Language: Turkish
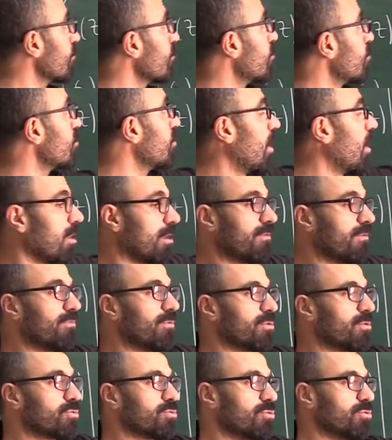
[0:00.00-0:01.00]
bu dalga
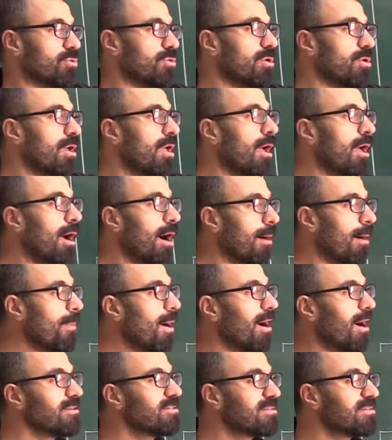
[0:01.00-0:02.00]
fonksiyonu
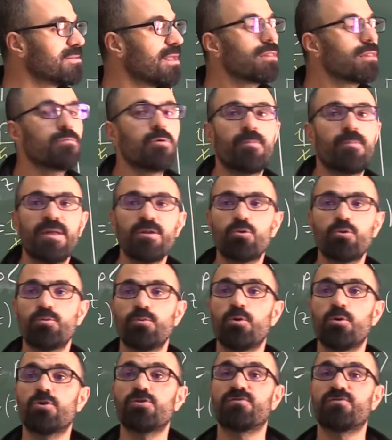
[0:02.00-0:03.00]
ama açısal
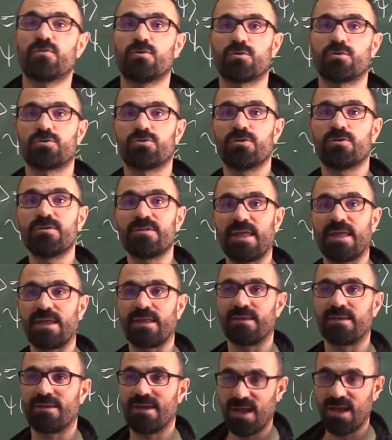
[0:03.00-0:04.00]
momentumun öz fonksiyonu
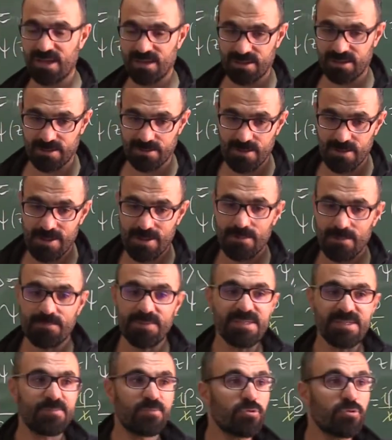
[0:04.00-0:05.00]
değil. Yani
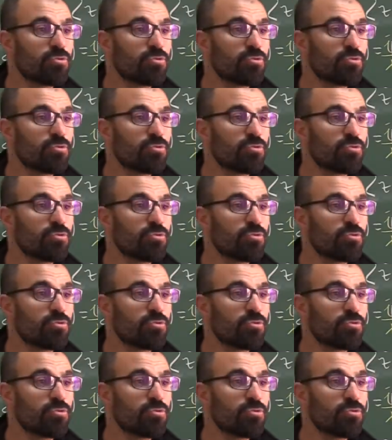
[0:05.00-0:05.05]
biz bu